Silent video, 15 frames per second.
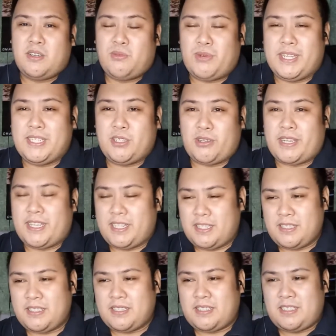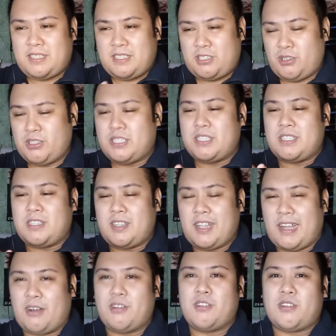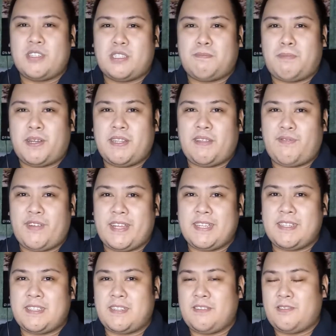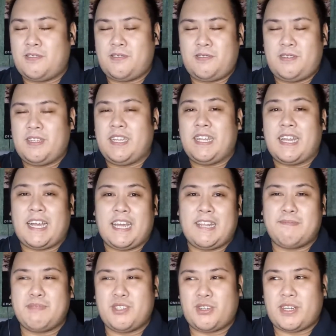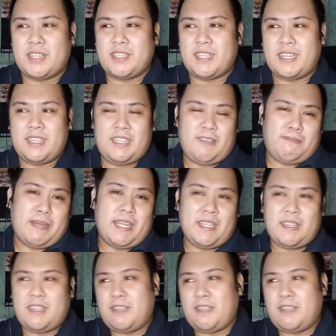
When you can search it down on Spotify, yung hinaharap yung kanta. Diba?